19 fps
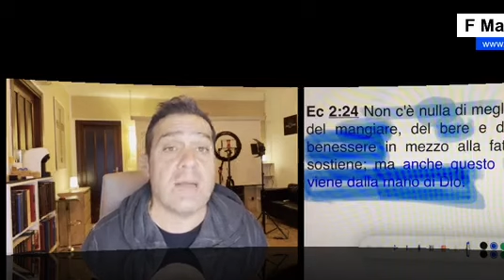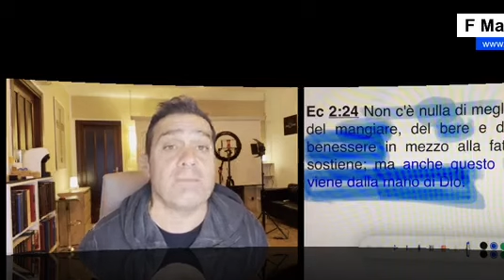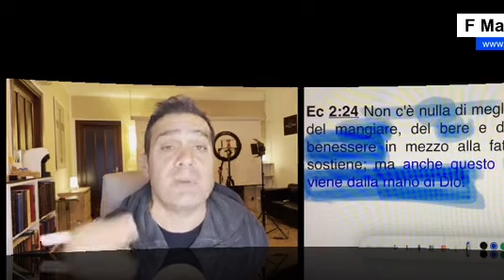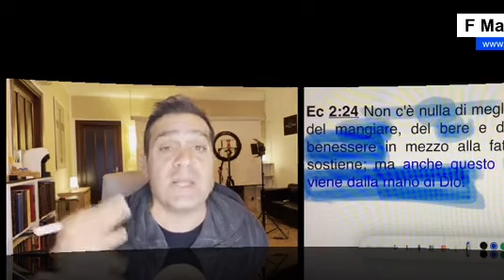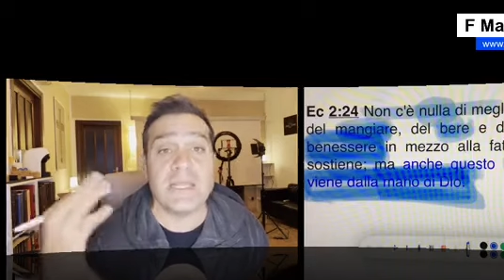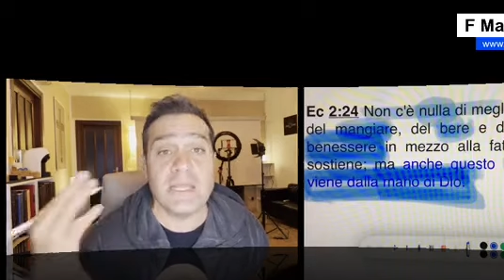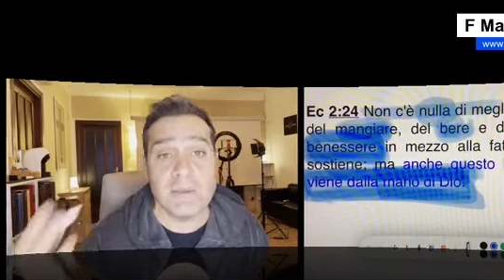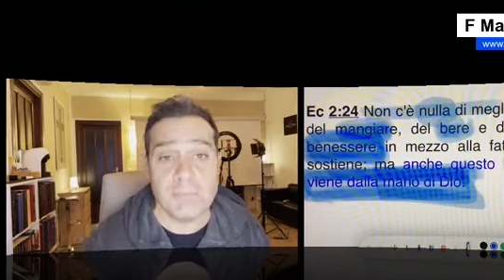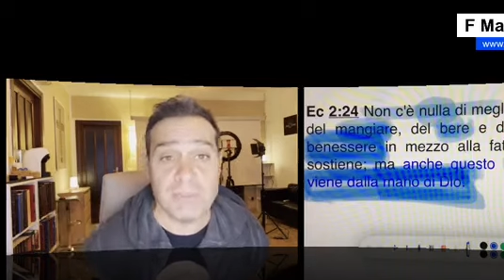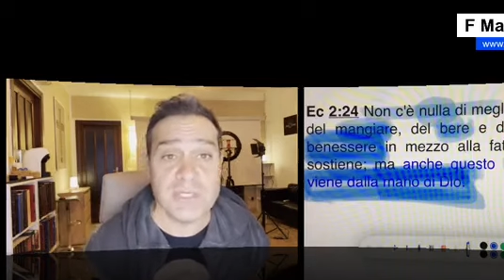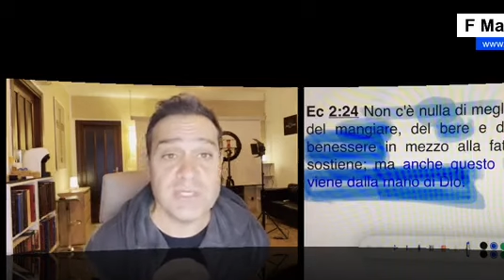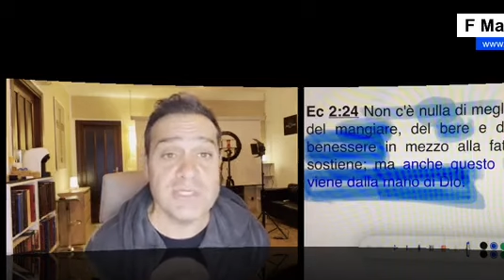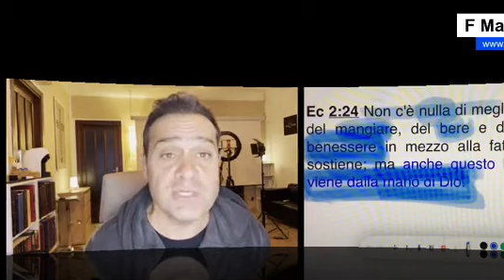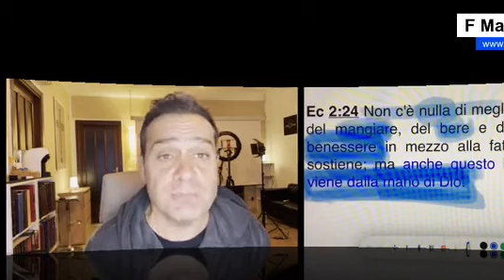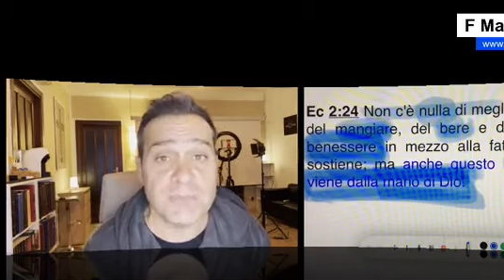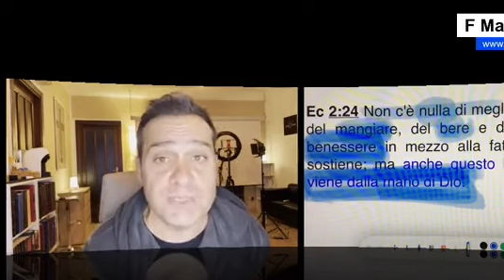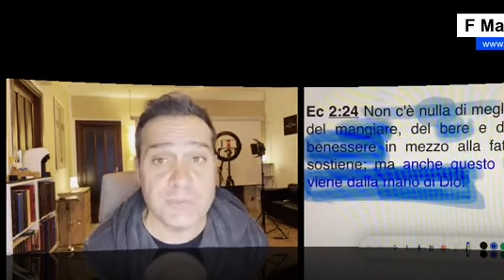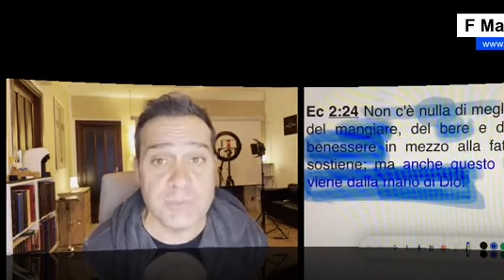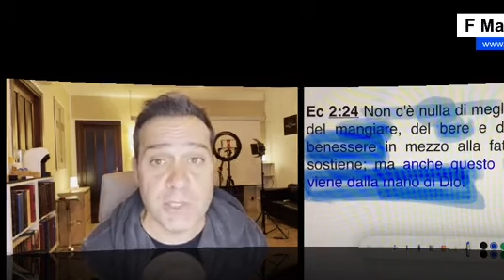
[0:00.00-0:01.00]
applica i
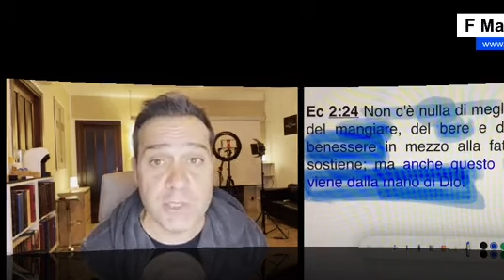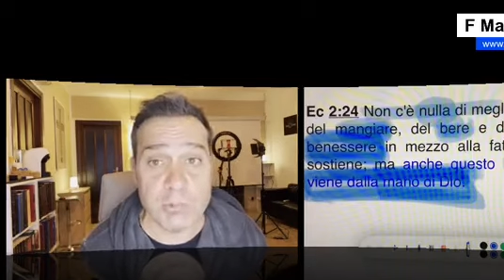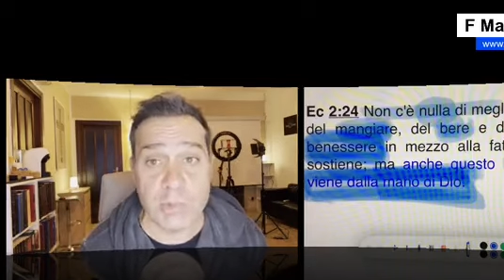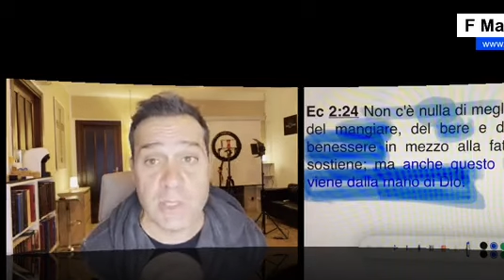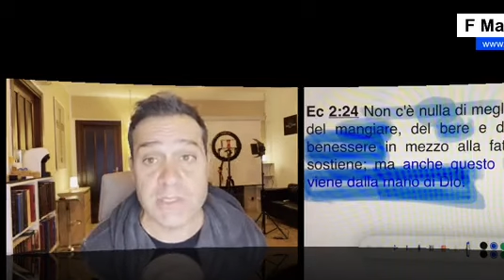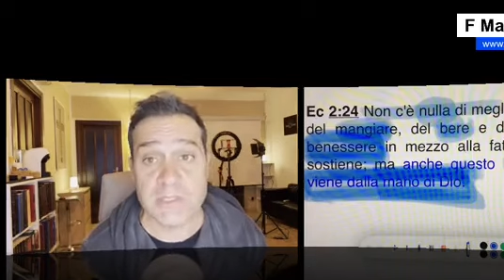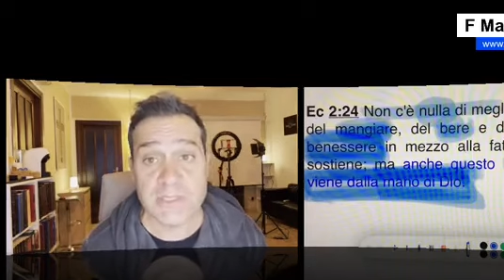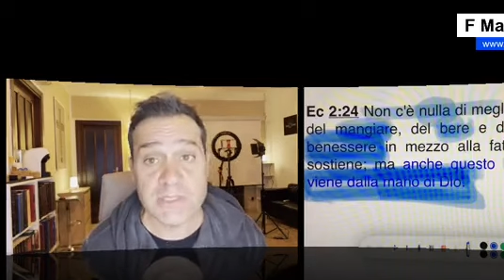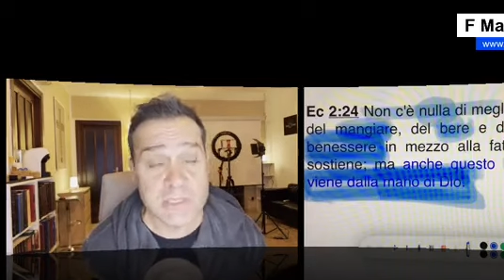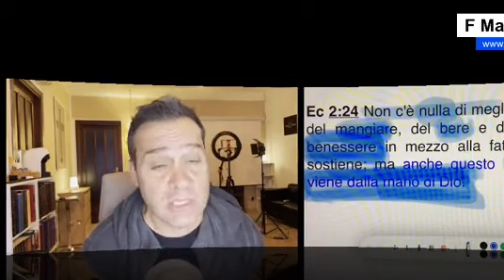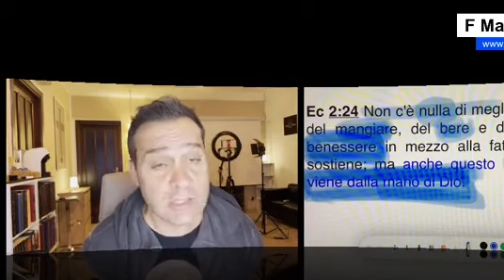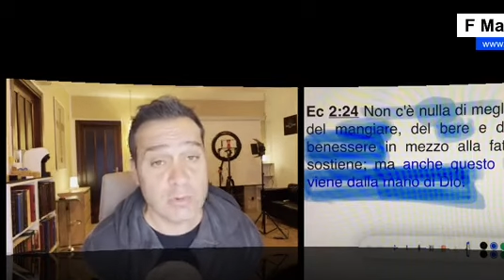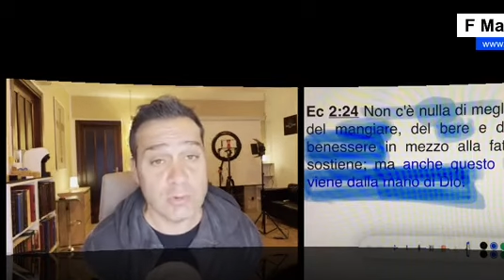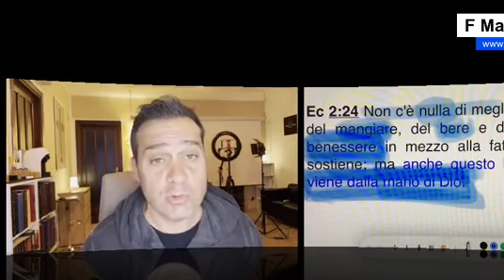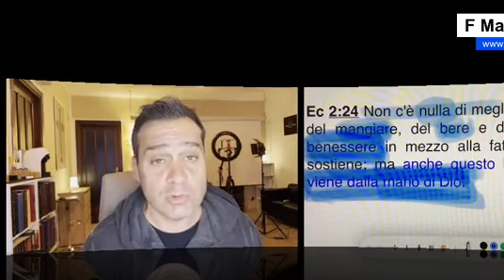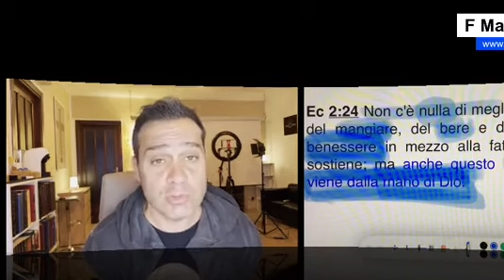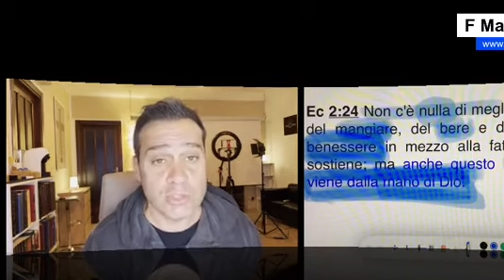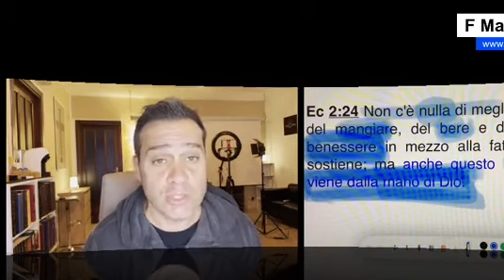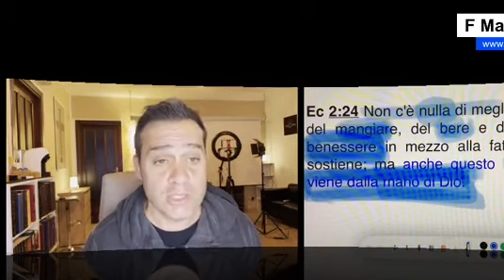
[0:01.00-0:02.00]
principi spirituali senza
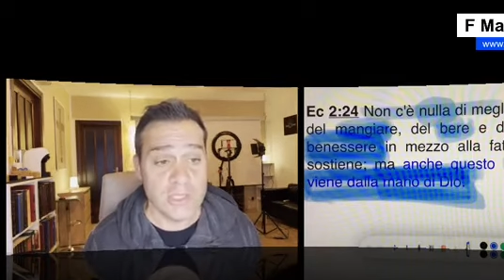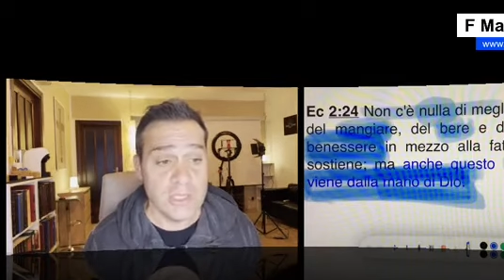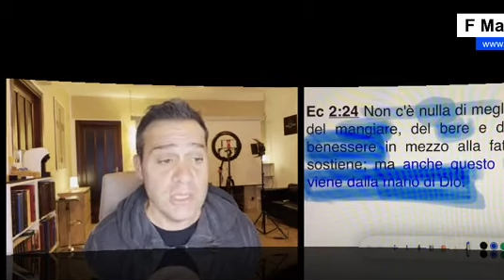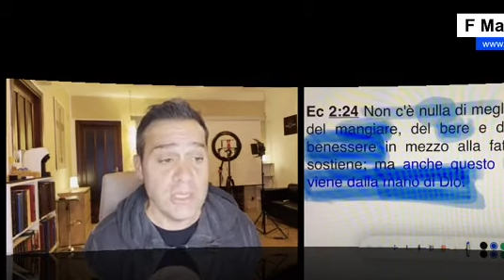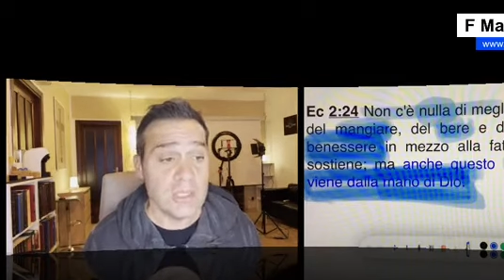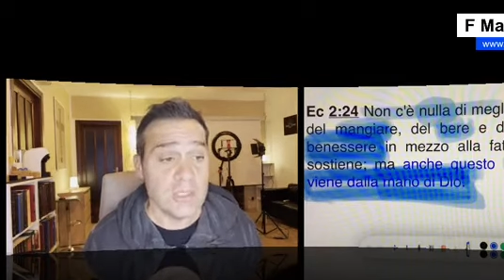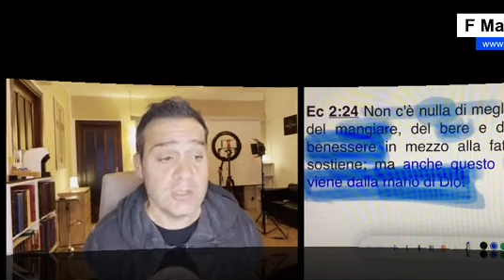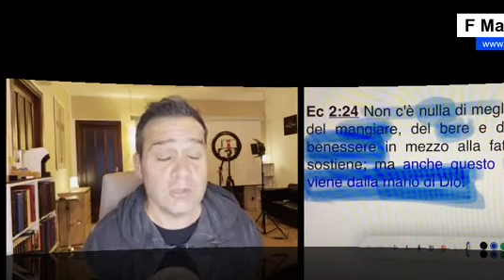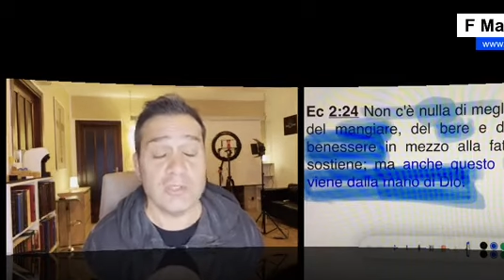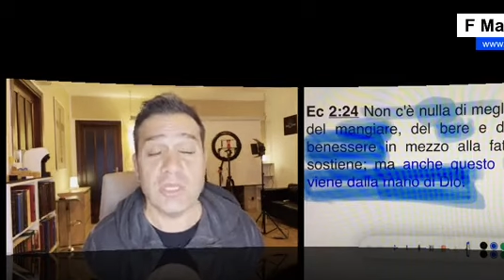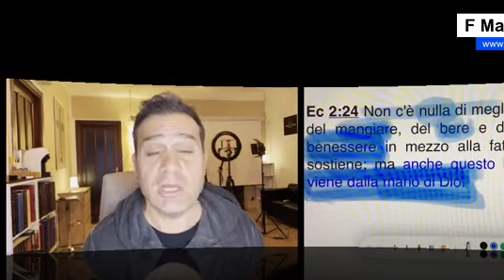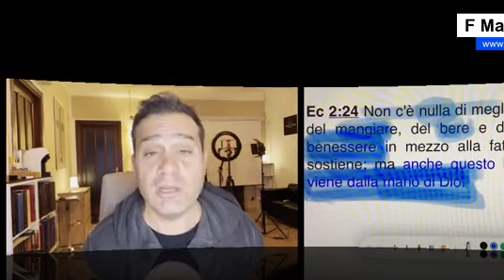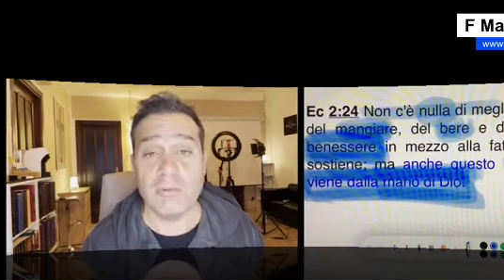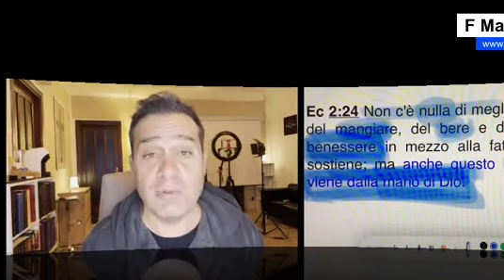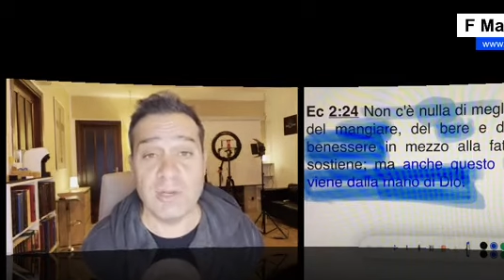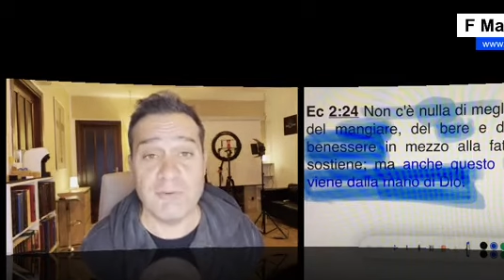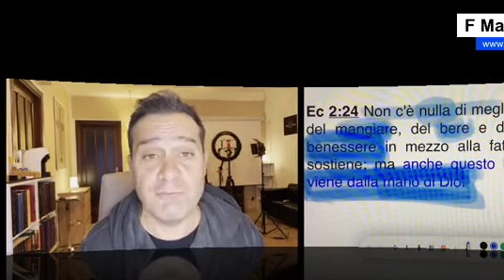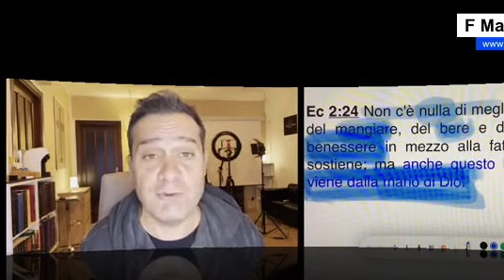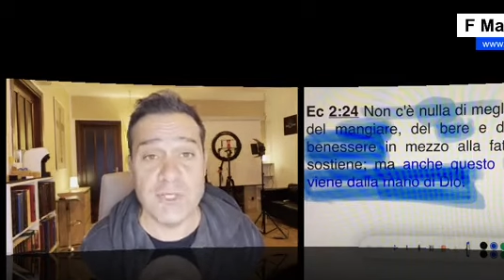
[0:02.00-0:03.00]
conoscerli, io ottieni
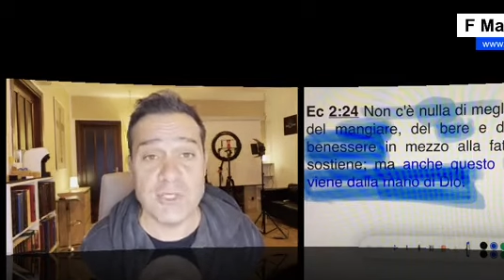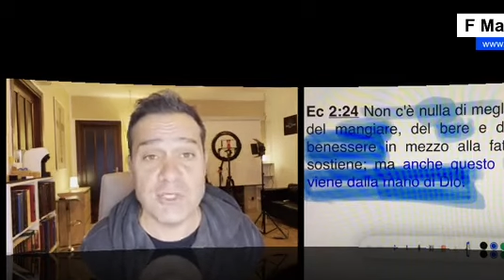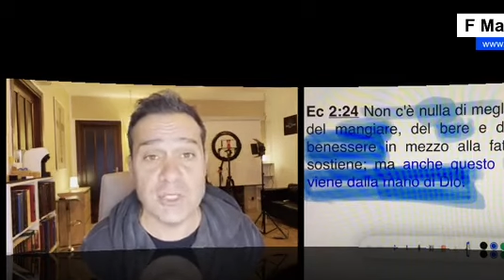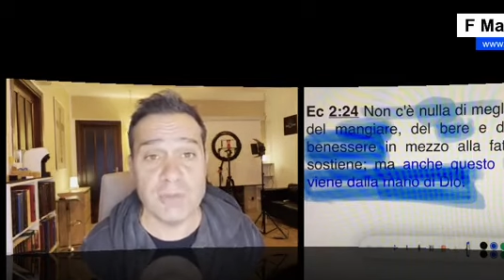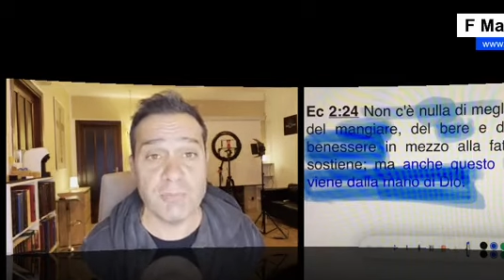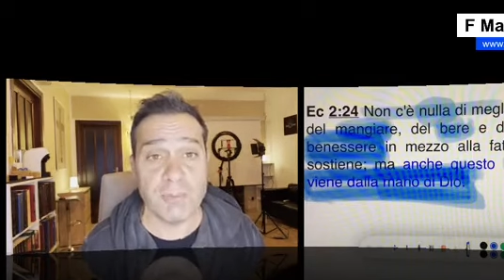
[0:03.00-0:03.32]
i benefici.